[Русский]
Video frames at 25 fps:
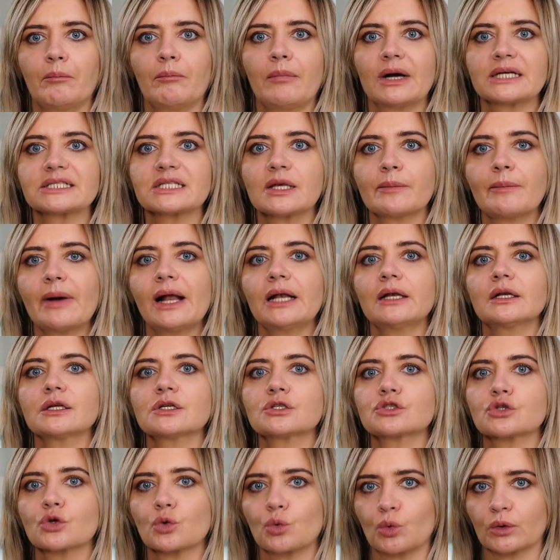Максимальный
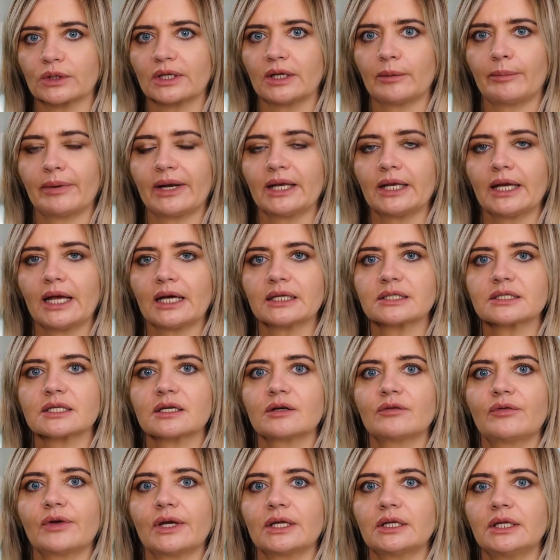срок для
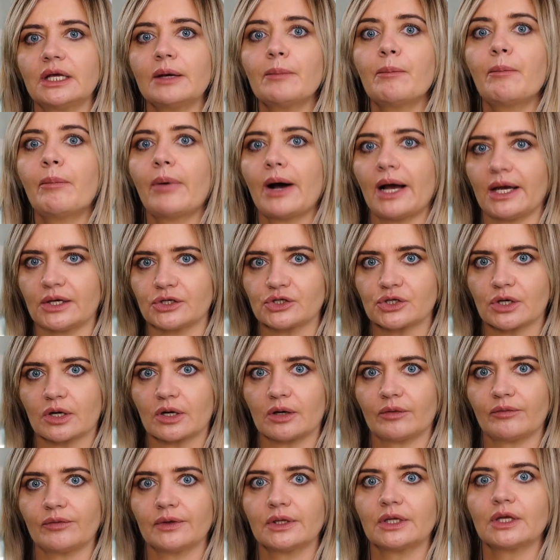принятия в ряды
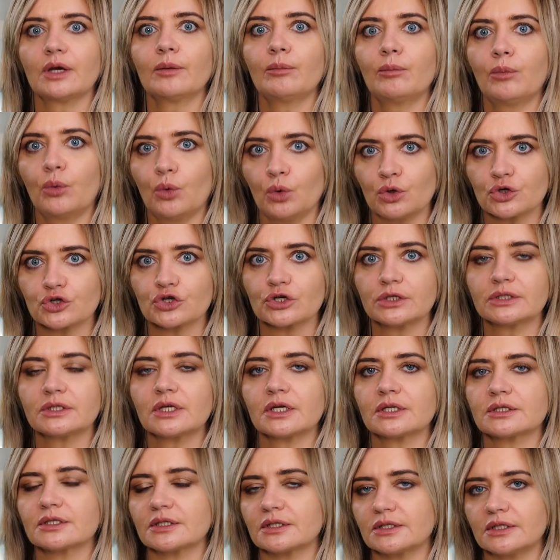пайщиков не больше
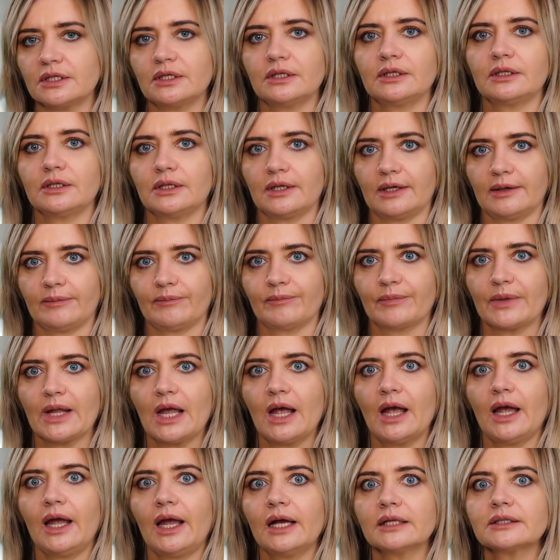30 дней.
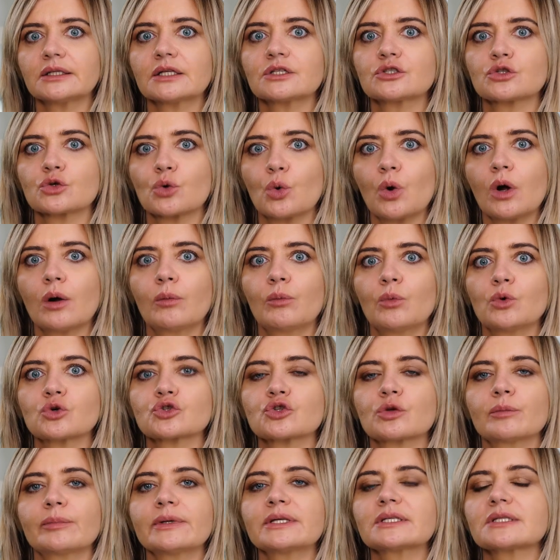Этот срок
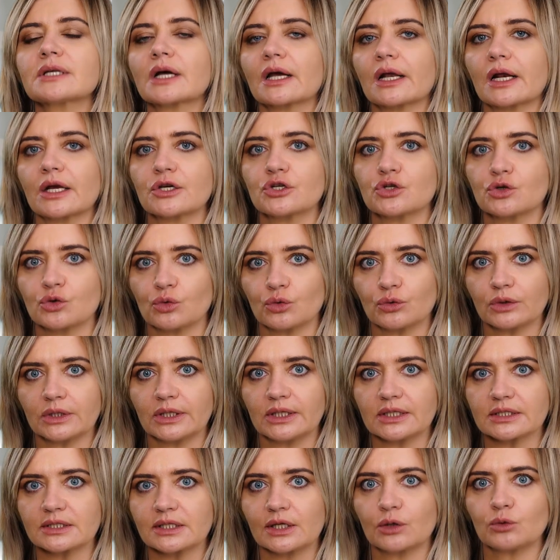может быть сокращен,
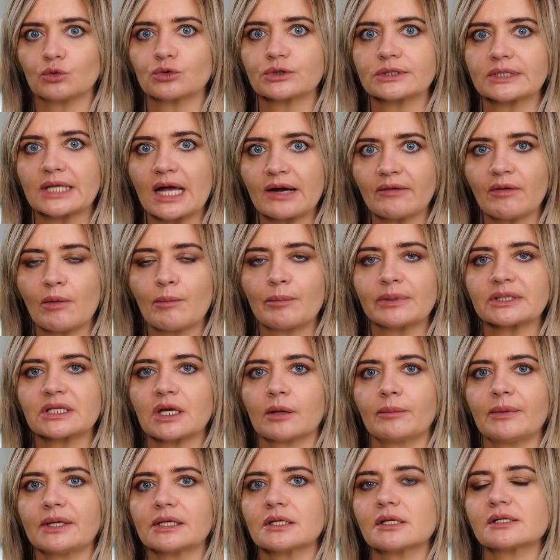если уставом
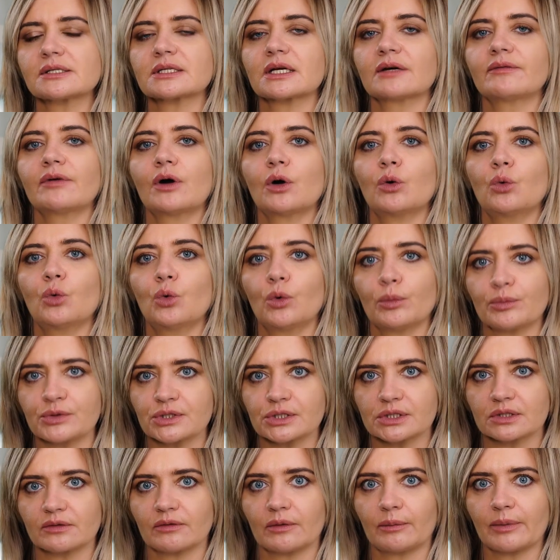потребительского
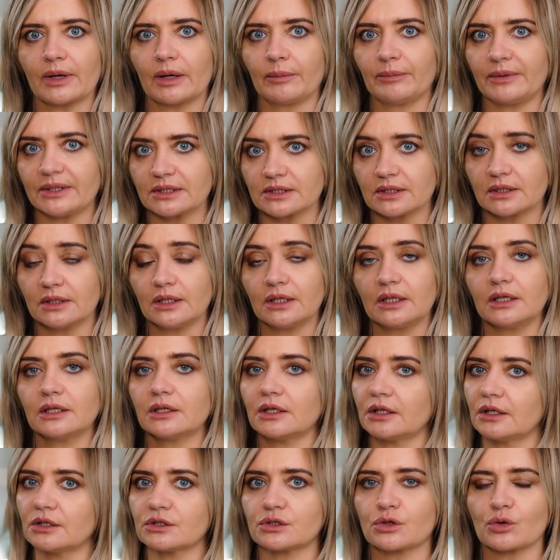общества прописаны
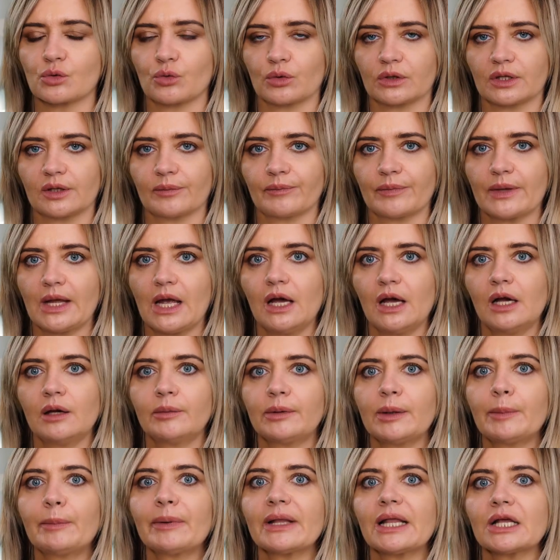иные сроки.
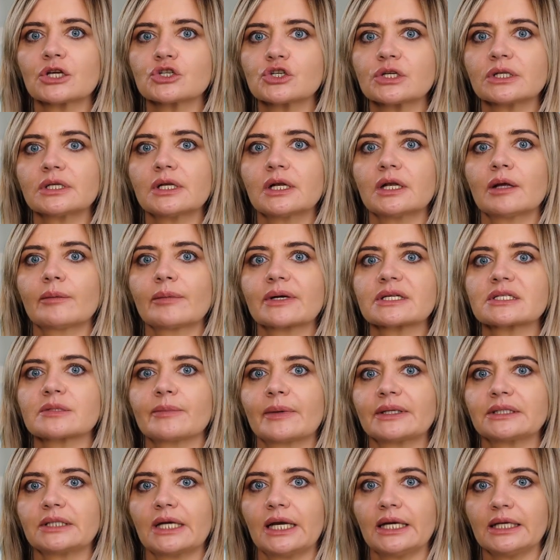При положительном
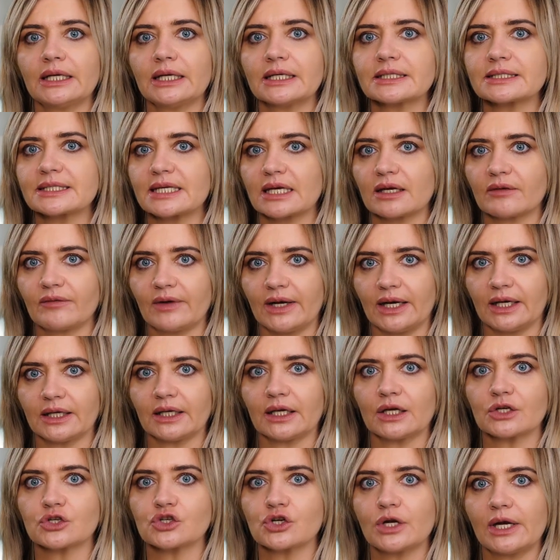рассмотрении
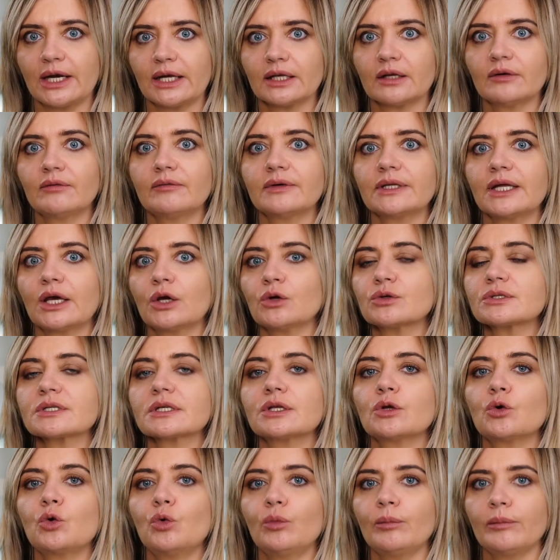заявления членам выдается
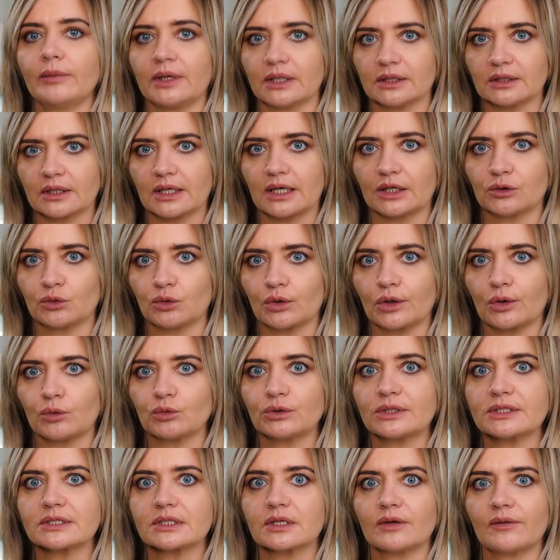документ, который
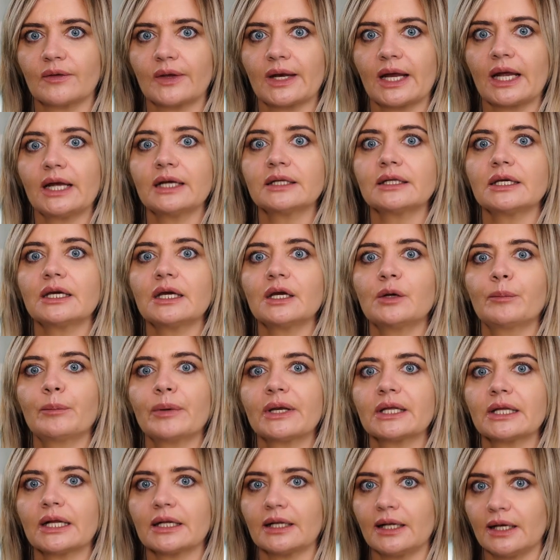удостоверяет их
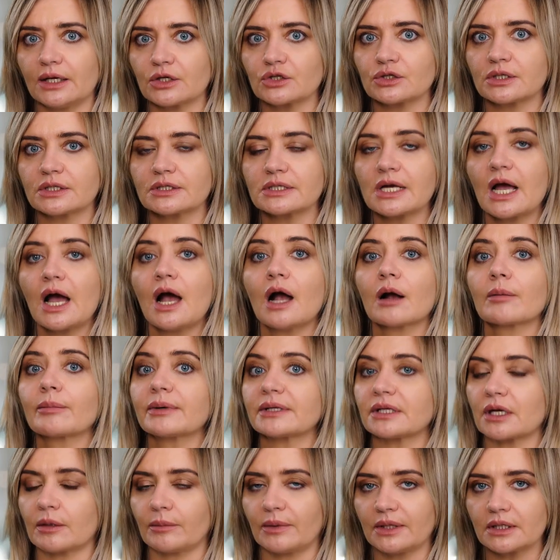принадлежность к
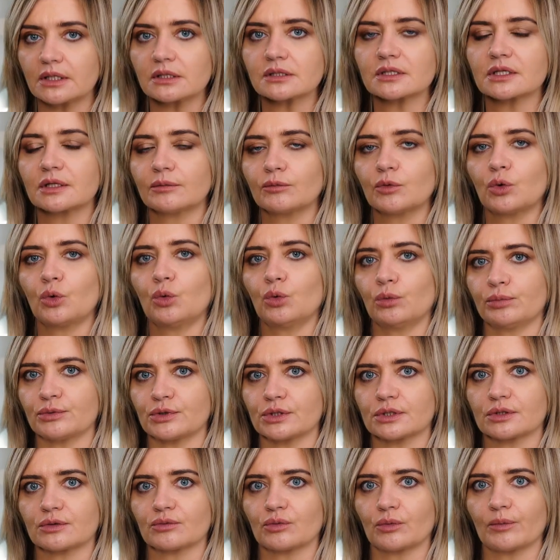потребительскому
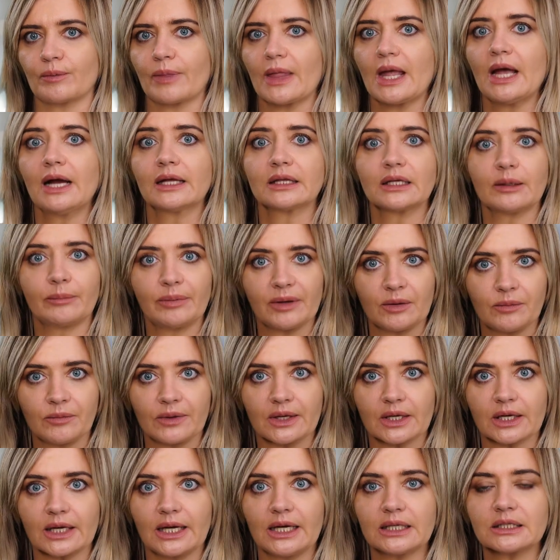обществу.
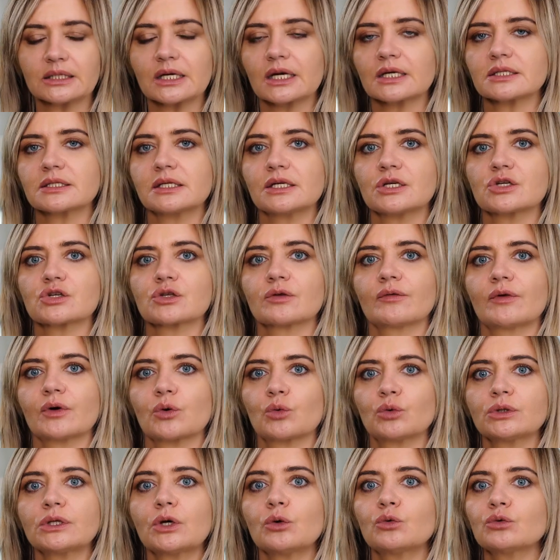Например, это различного
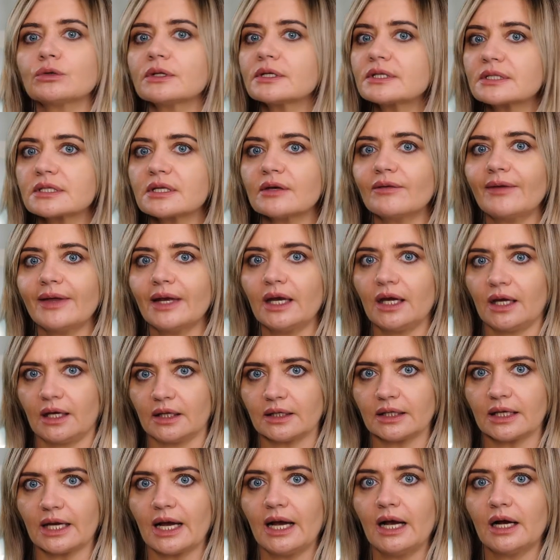рода
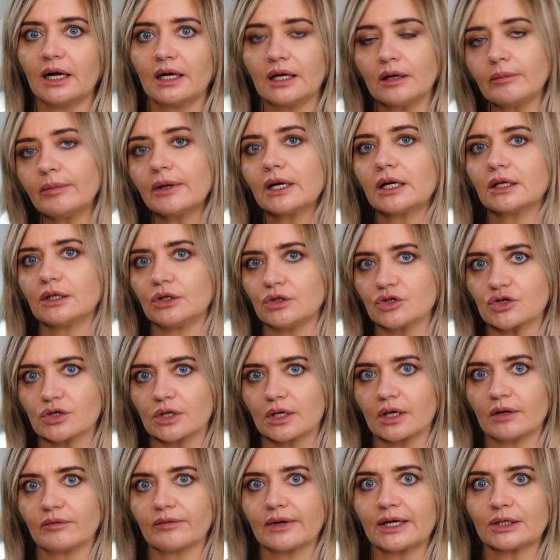удостоверения, либо
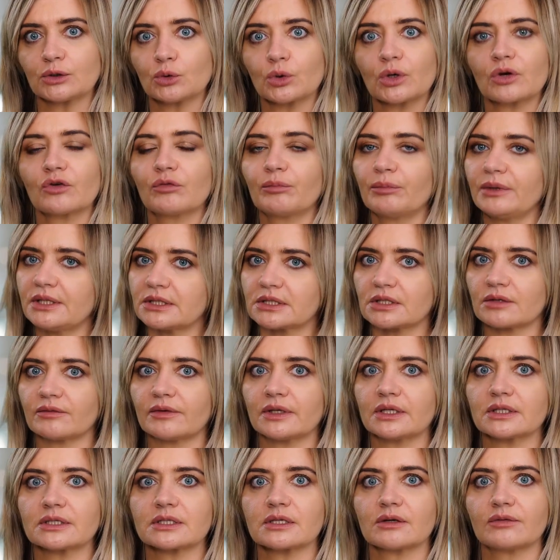книжки, в которых
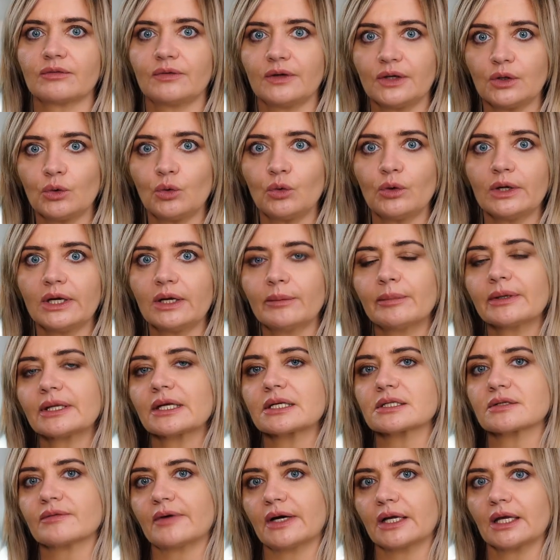вписывается ФИО, либо
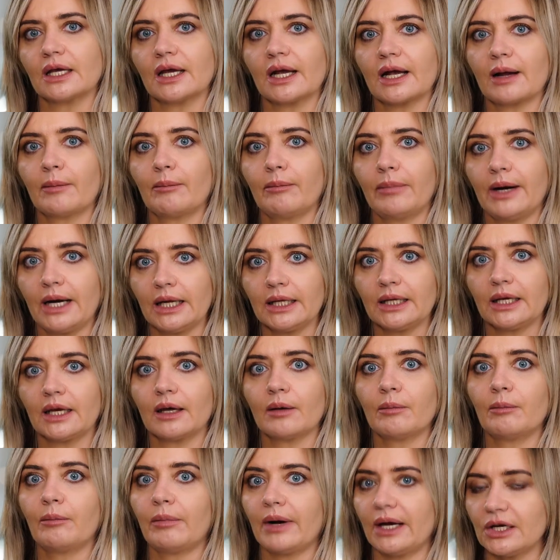название
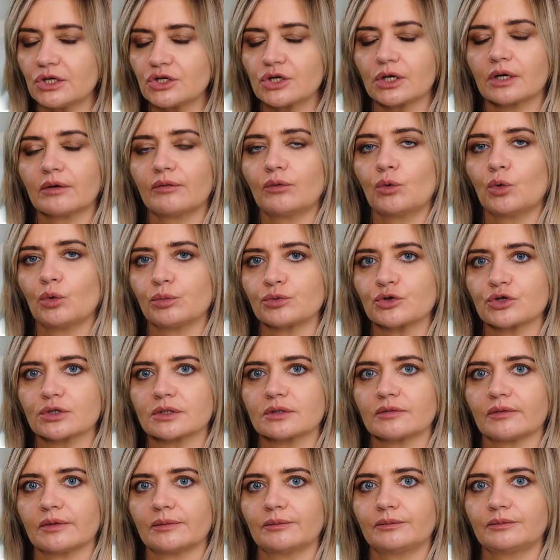компании пайщиков
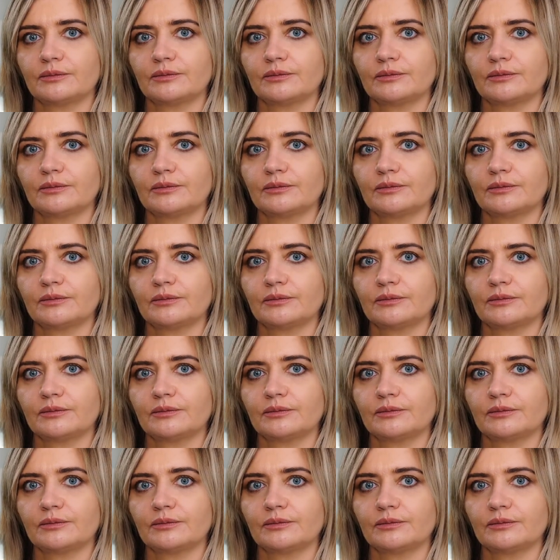общества.